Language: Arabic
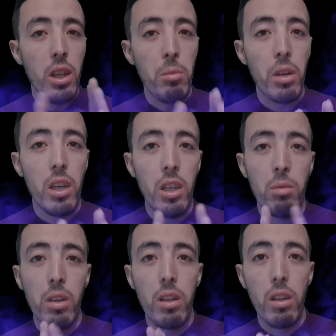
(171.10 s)
دعم
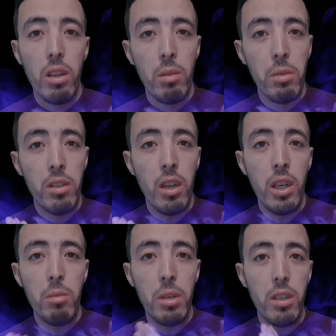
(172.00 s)
القنوات اللي مازال
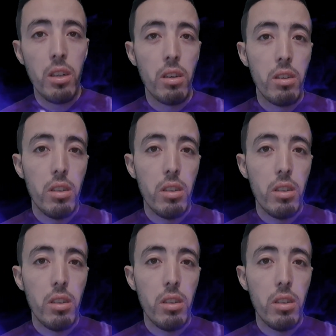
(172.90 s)
عاد باديه